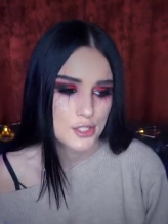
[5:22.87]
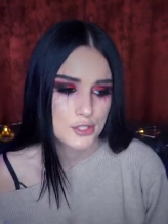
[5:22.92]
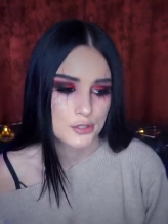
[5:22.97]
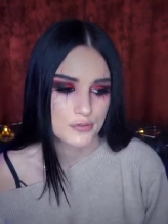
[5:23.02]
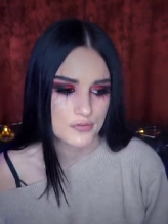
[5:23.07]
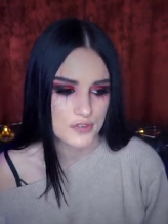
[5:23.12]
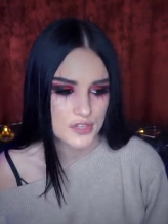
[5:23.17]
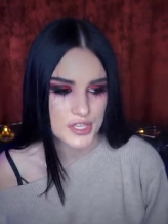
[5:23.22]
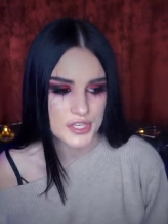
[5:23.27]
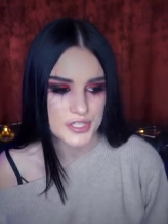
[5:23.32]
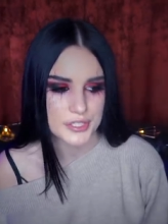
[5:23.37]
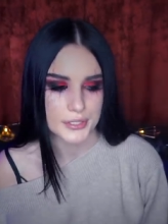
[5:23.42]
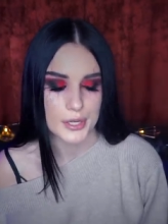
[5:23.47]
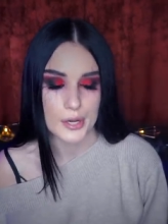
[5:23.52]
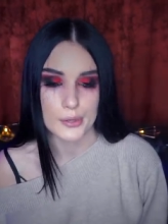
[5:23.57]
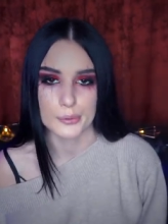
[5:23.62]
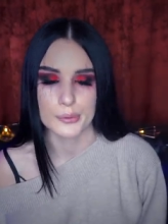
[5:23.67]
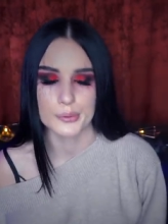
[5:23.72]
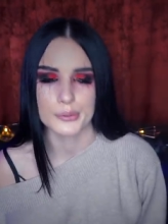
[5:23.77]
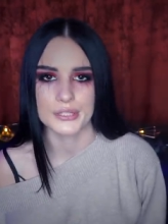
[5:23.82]
что видите
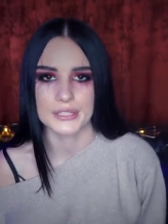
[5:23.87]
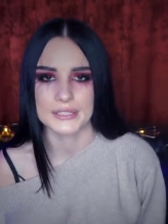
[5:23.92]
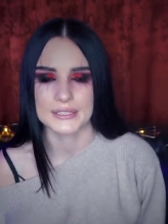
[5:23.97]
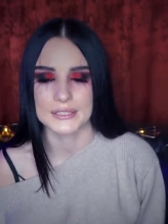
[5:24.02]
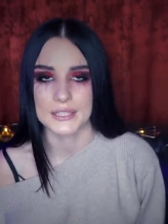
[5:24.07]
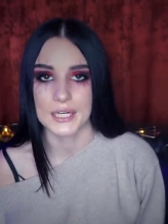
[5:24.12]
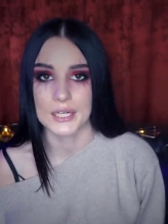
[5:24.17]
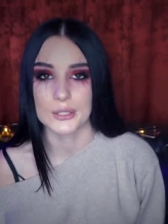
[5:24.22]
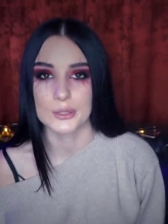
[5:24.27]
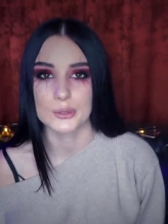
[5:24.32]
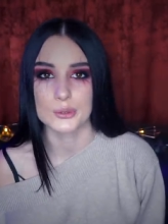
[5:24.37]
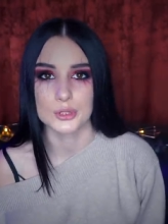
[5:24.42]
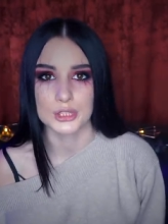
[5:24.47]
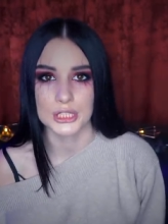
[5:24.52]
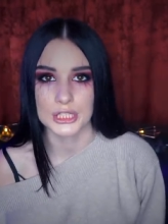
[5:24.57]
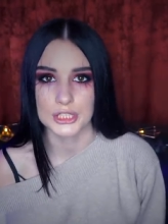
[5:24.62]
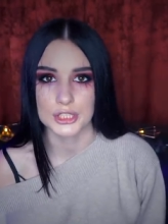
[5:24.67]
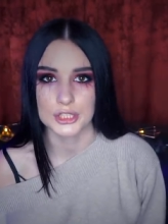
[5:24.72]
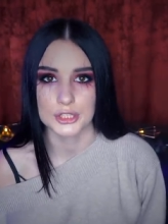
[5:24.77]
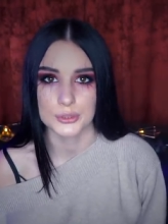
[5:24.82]
какую-то странную
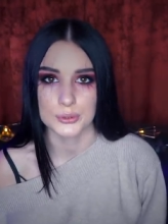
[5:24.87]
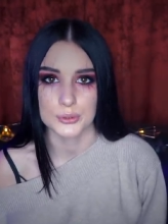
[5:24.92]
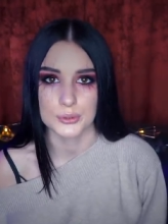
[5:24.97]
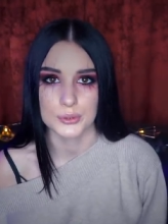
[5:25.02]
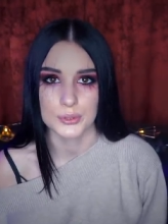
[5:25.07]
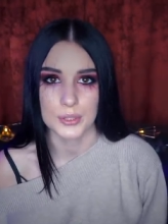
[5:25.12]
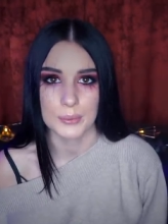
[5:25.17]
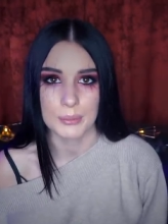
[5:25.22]
женщину.